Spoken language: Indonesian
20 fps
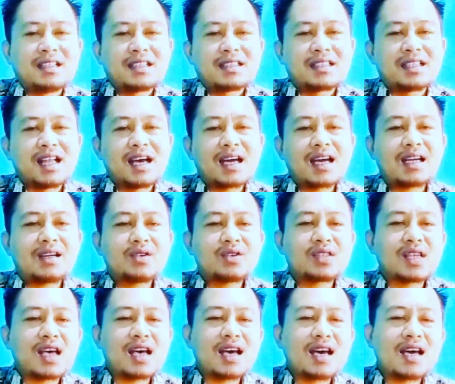Sedangkan
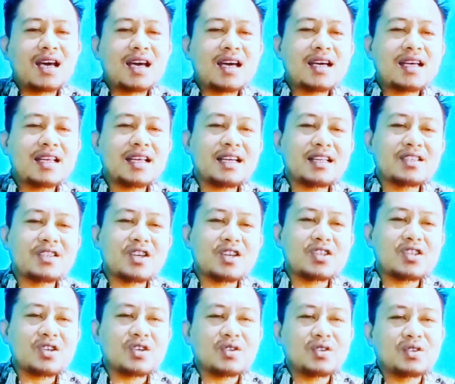usaha yang
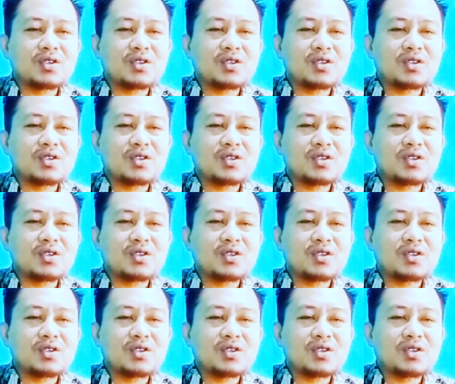cocok